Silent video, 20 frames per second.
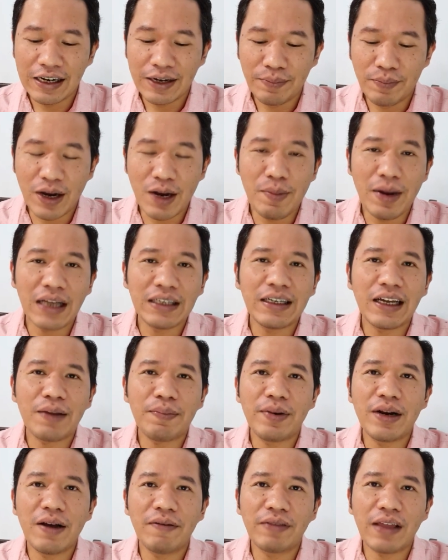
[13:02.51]
Bagaimana cara
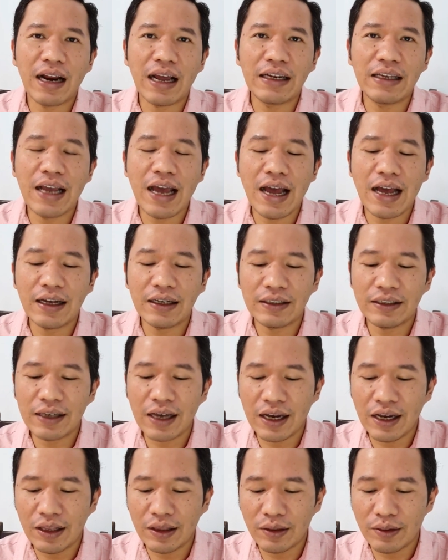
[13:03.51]
pendaftarannya?
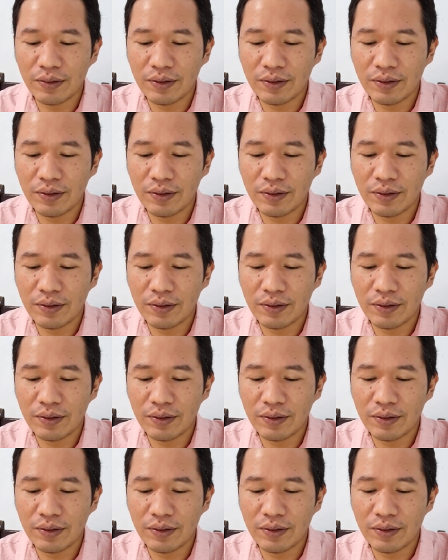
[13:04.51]
Yaitu